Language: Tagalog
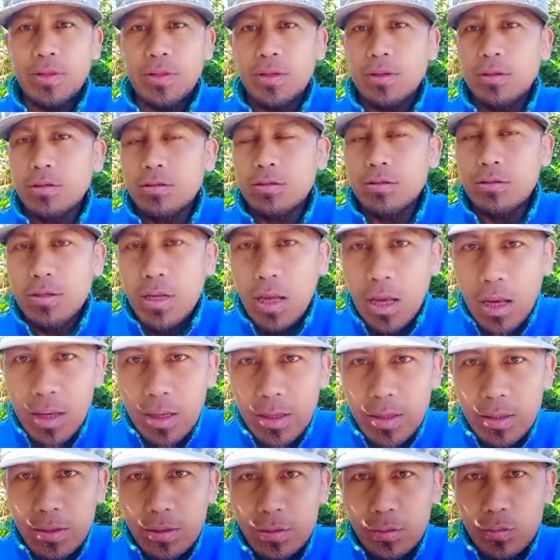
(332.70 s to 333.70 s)

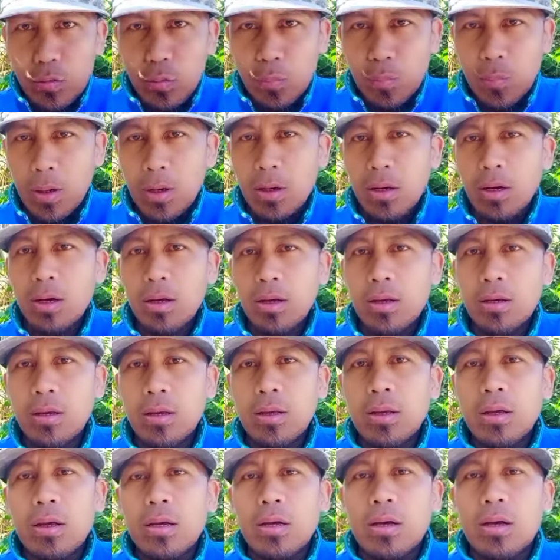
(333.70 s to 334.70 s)
sign upang uh,
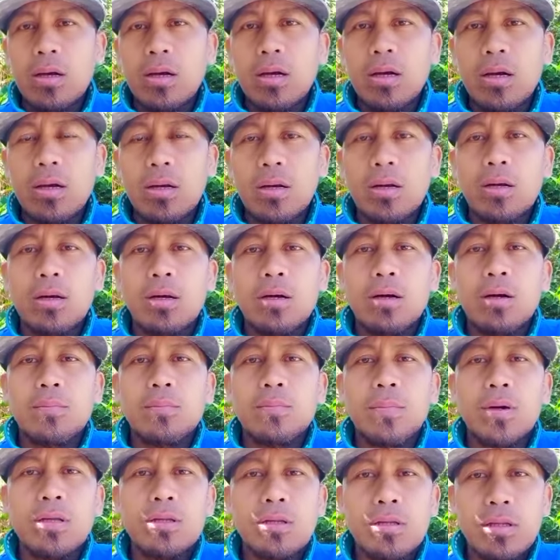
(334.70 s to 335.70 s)
uh,
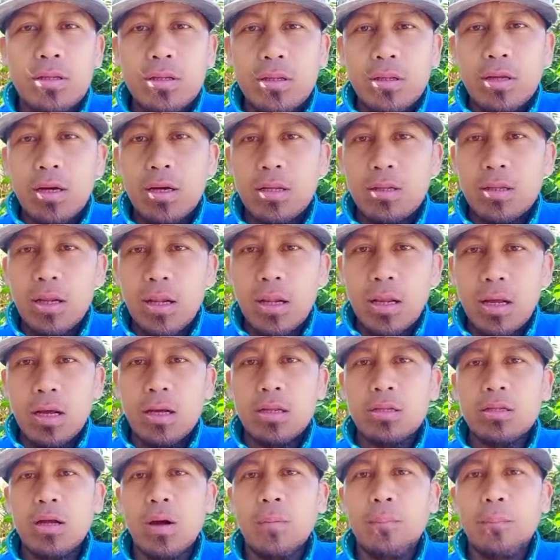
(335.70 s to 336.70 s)
maintindihan nila
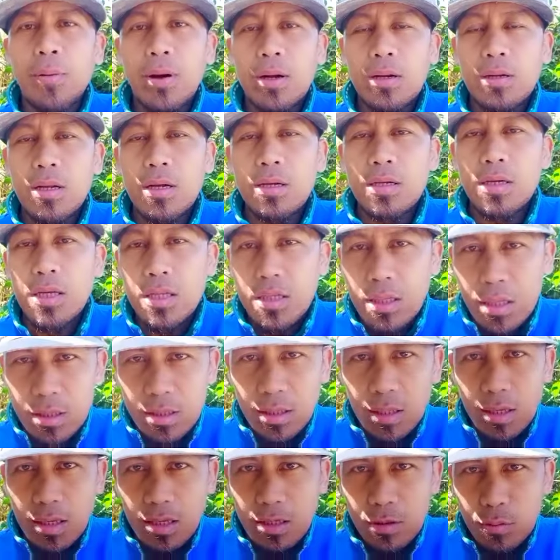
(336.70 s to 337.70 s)
at kapag nakita
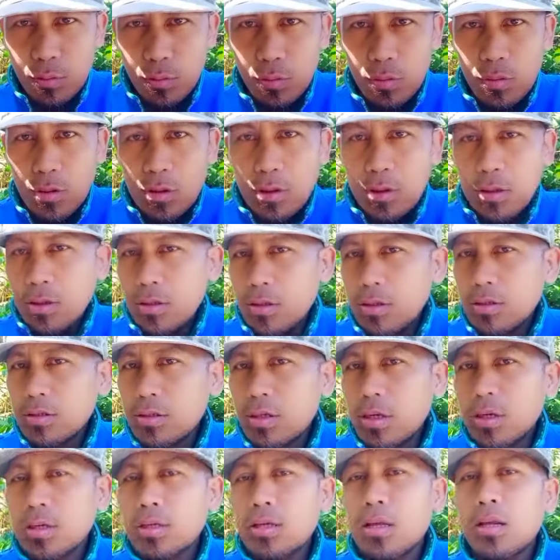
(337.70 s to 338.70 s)
nila ito
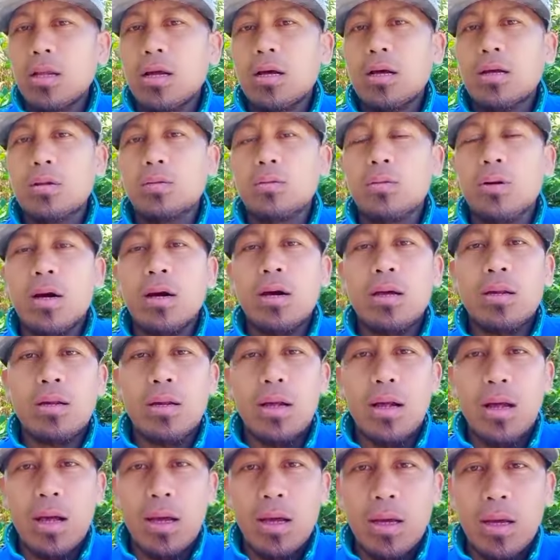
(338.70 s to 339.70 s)
sa kanilang
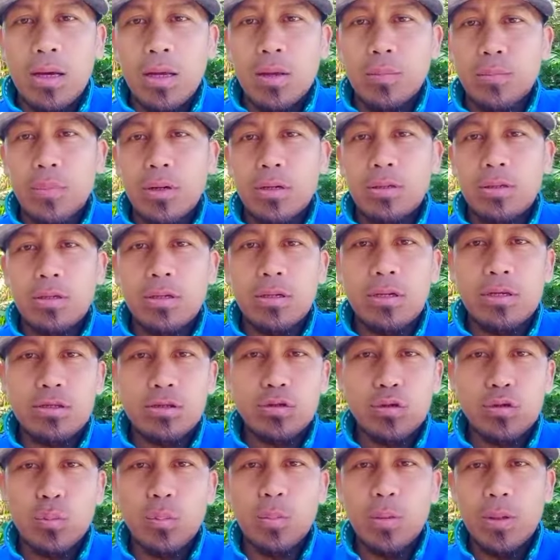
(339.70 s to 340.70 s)
lugar ay
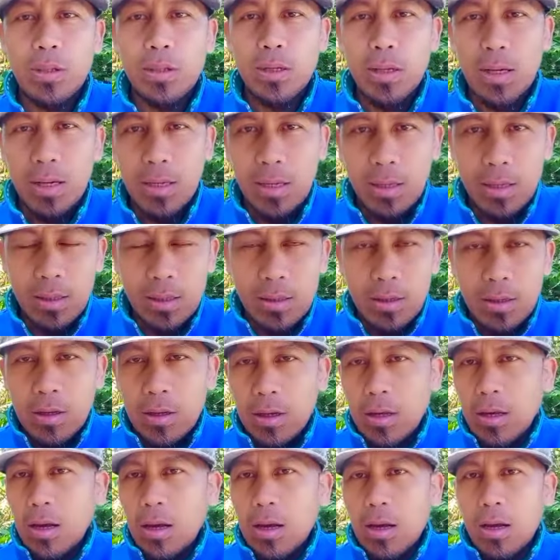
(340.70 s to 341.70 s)
madidiskubre nila
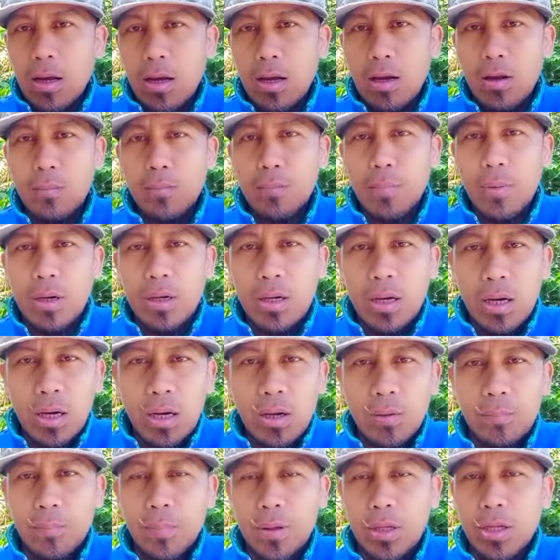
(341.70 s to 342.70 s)
ang
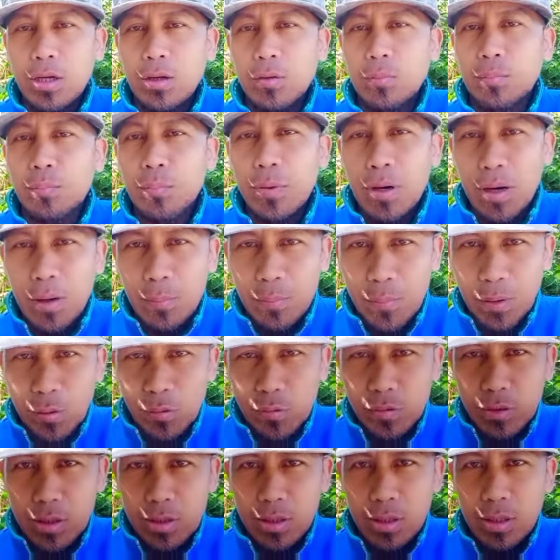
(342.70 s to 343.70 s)
mga
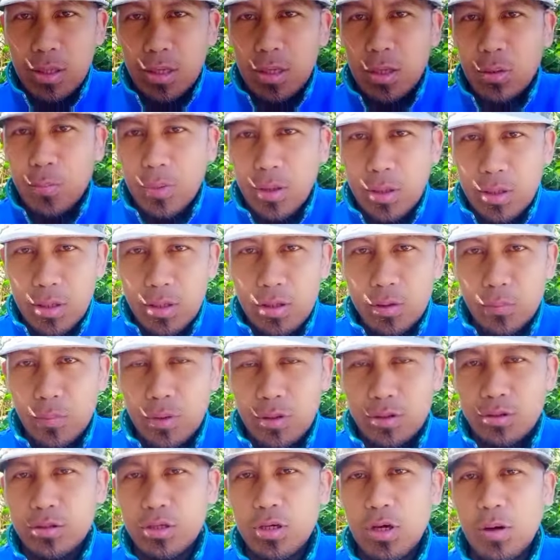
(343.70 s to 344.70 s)
pinagbabaunan ng kayamanan ng
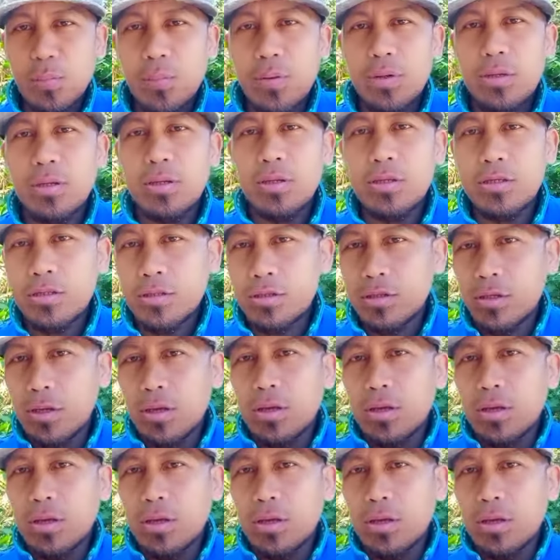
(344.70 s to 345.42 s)
mga Japanese